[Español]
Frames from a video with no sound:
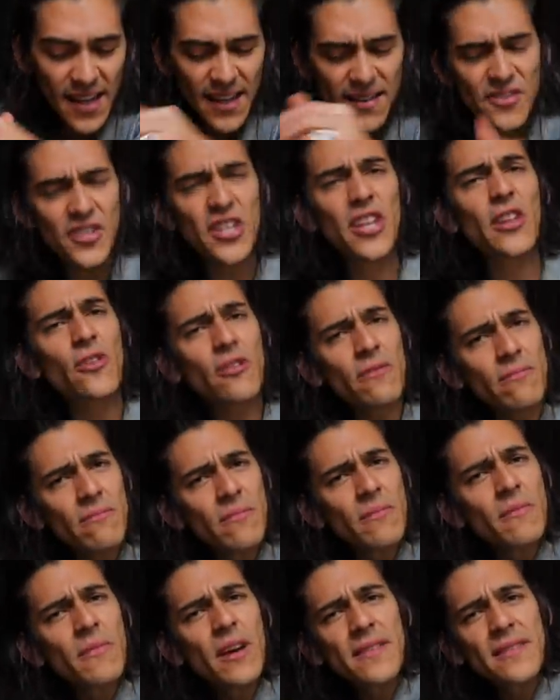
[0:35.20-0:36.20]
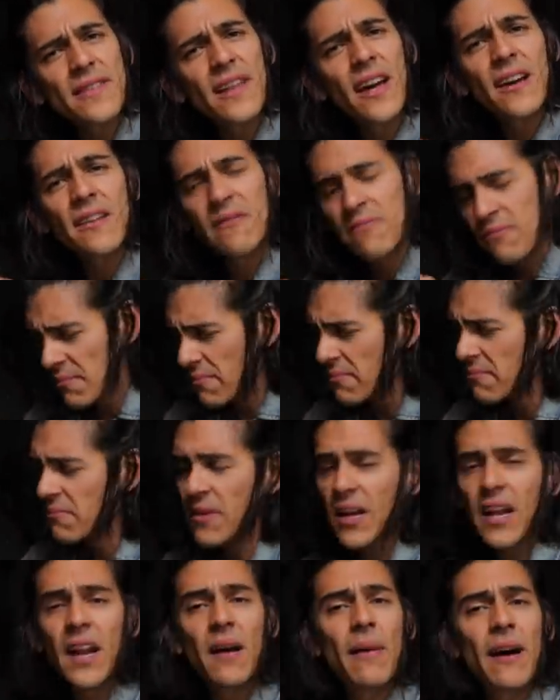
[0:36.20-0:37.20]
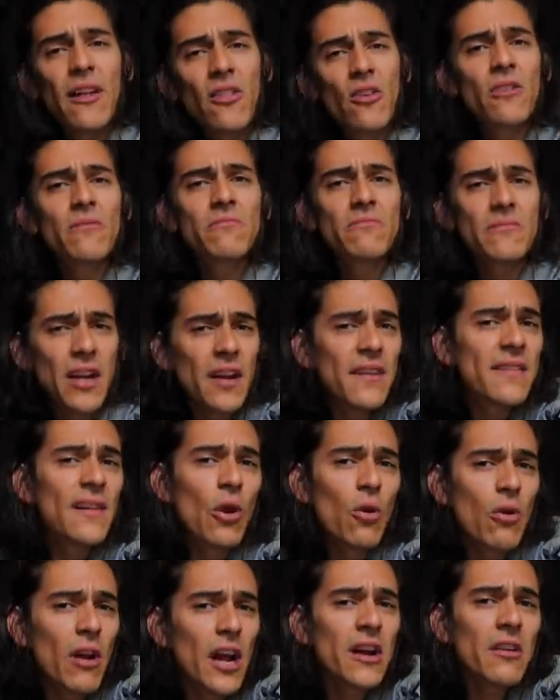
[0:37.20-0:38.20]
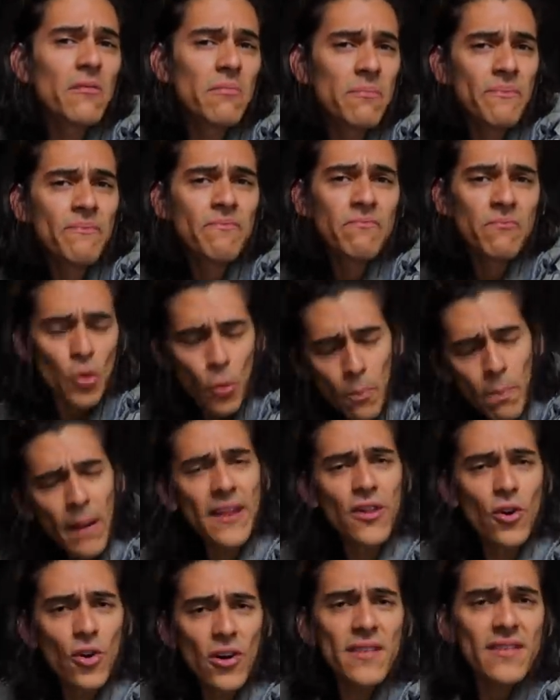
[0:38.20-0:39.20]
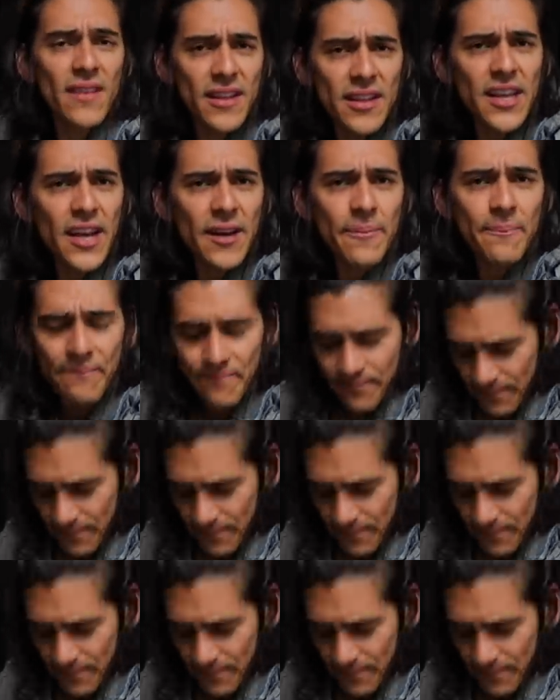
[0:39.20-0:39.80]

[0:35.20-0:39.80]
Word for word: es chido estar clavado en el celular un par de horas al día.